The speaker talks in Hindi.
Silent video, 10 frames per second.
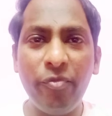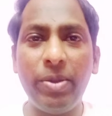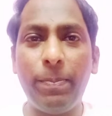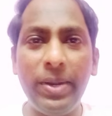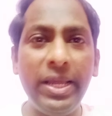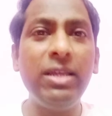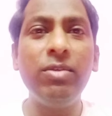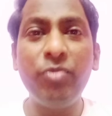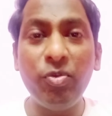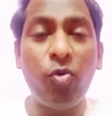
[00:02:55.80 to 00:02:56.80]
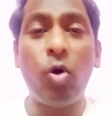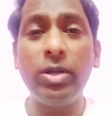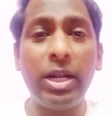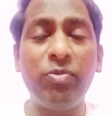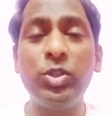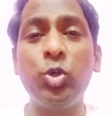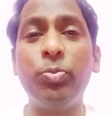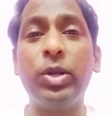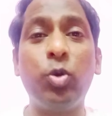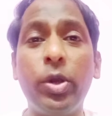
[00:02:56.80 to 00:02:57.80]
we are playing we want that we should
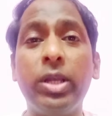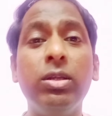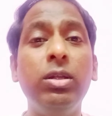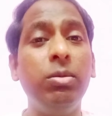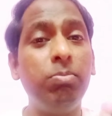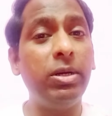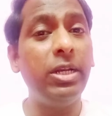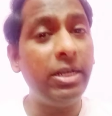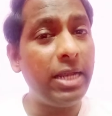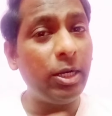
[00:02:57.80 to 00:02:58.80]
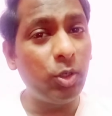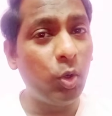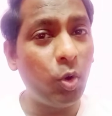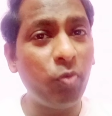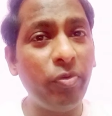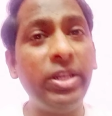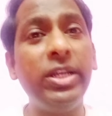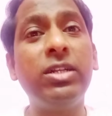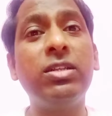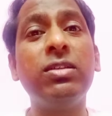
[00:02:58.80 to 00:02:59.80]
be growing but in that grow we
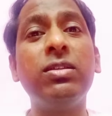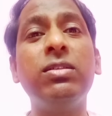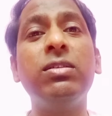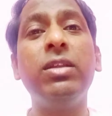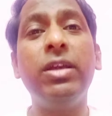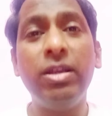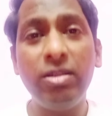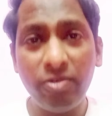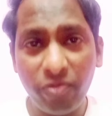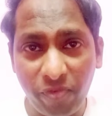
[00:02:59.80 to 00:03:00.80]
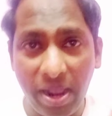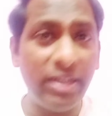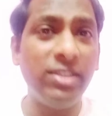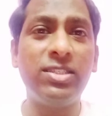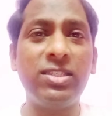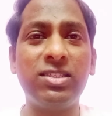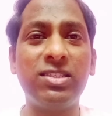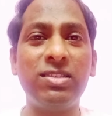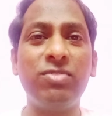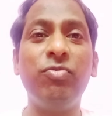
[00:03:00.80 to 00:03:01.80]
need फाइनेंस
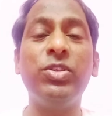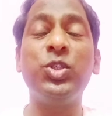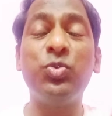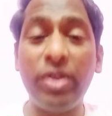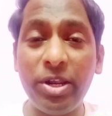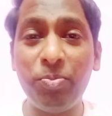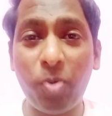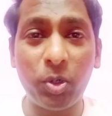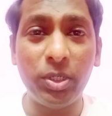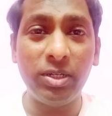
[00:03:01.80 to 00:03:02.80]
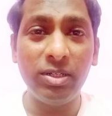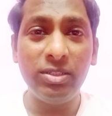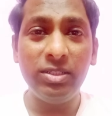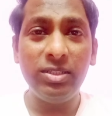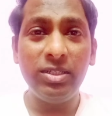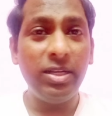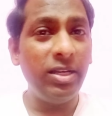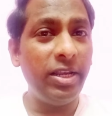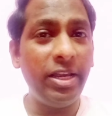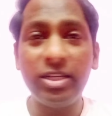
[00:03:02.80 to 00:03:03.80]
विच इज़ वेरी
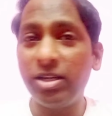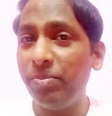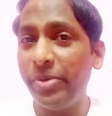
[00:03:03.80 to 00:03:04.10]
इंपॉर्टेंट इनकम